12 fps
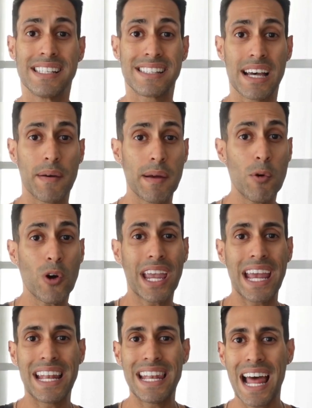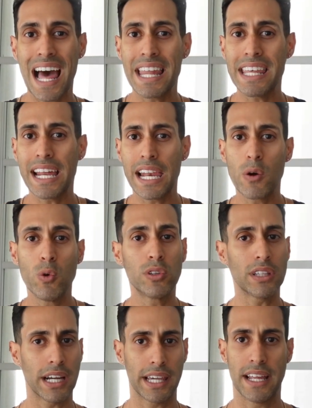sabemos que nadie le
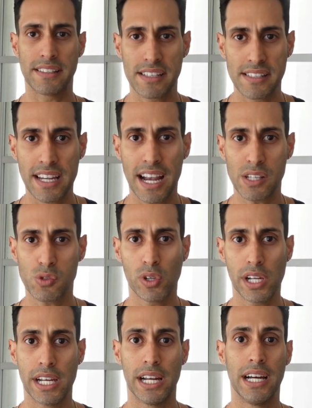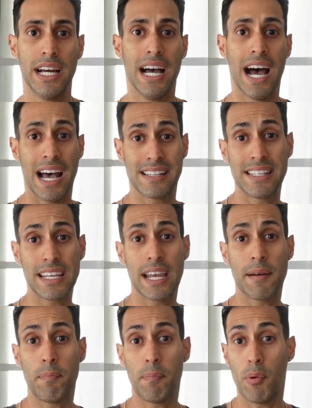gusta quedarse sin gasolina, así
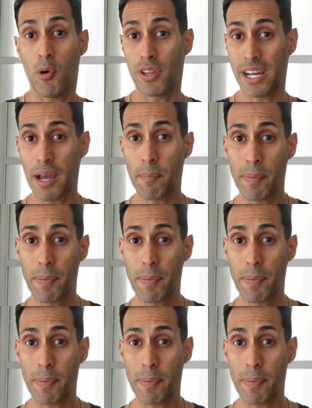que podrías